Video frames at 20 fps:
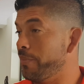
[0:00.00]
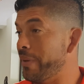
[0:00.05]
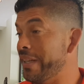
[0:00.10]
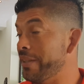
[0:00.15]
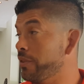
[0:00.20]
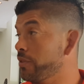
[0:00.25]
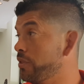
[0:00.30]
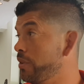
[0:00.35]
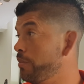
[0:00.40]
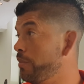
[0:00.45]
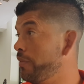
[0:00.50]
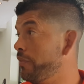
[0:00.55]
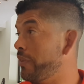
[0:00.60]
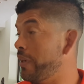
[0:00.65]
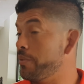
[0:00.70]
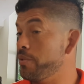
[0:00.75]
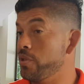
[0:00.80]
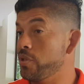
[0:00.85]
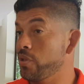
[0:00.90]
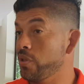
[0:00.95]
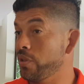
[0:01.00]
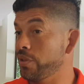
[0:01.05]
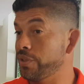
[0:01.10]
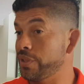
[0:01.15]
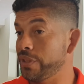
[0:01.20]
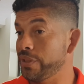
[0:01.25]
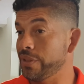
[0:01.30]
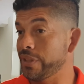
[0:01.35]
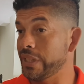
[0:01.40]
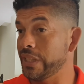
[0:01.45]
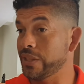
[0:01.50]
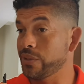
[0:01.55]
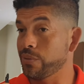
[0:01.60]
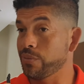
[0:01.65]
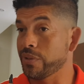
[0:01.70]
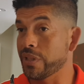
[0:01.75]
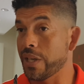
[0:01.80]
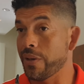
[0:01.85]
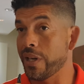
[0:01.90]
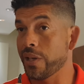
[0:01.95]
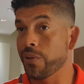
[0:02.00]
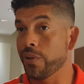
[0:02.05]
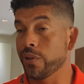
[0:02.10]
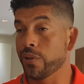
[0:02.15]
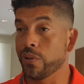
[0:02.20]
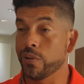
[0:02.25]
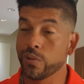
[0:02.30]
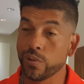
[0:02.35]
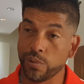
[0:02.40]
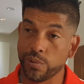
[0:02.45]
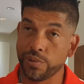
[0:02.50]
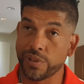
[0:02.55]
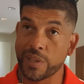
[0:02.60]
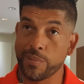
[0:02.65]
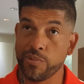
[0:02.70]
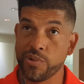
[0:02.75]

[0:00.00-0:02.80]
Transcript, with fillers: no, somos Fabio y yo, sino que es un trabajo en conjunto.